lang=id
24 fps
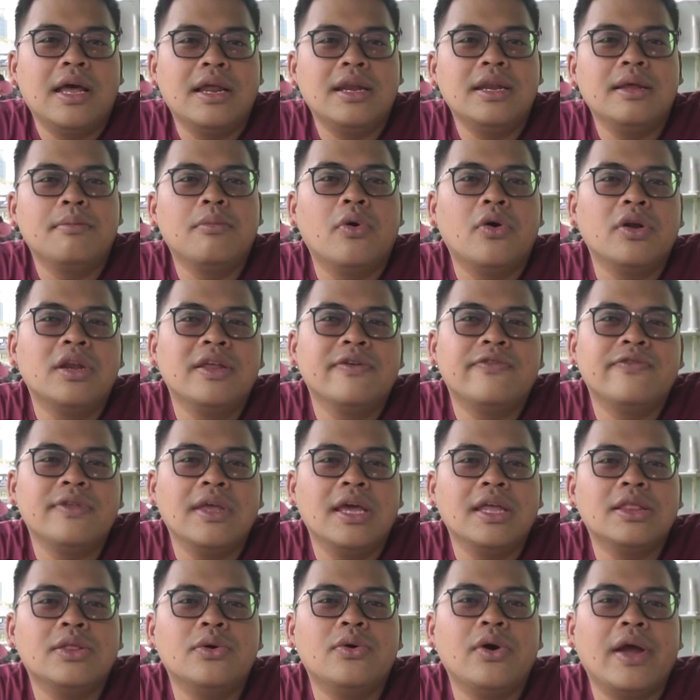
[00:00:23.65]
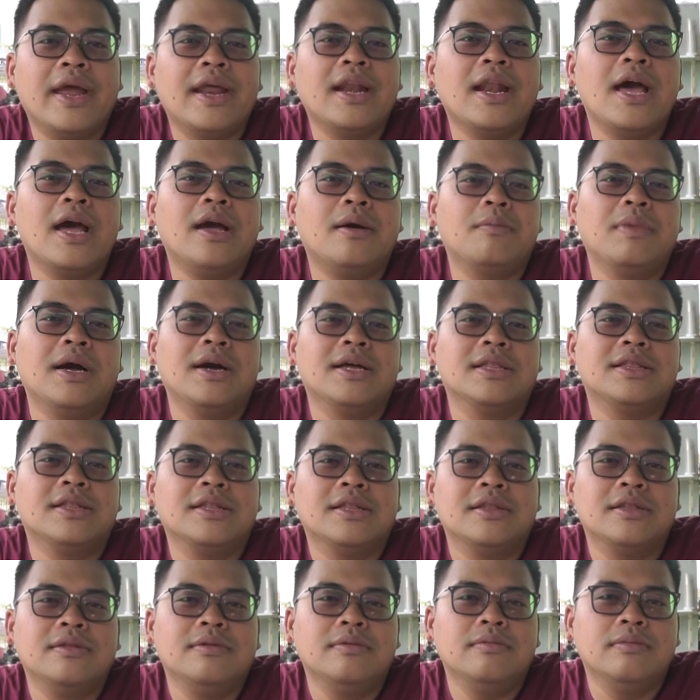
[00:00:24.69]
dan dimodifnya itu enak banget.
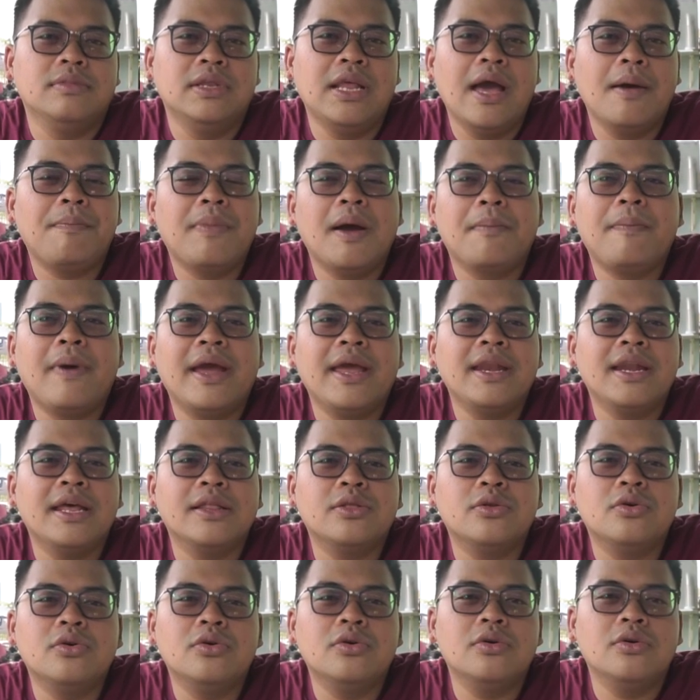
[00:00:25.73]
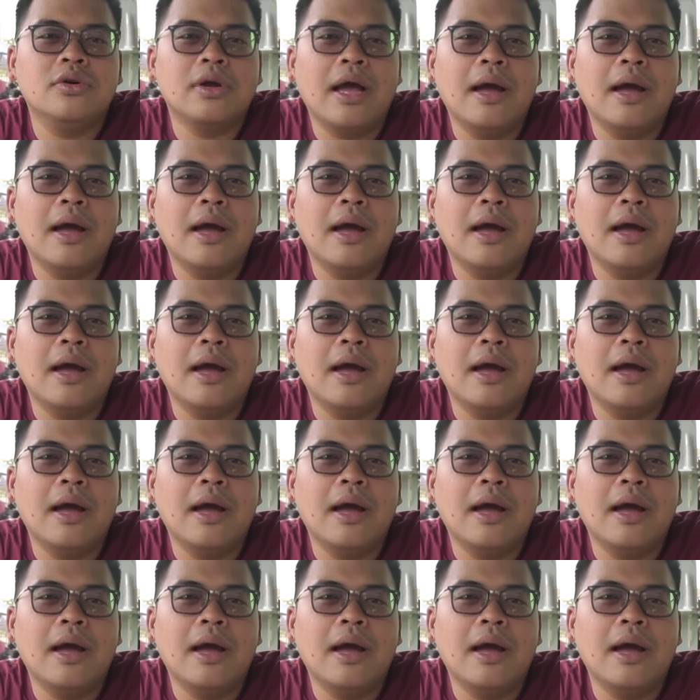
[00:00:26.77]
Dia papainnya tuh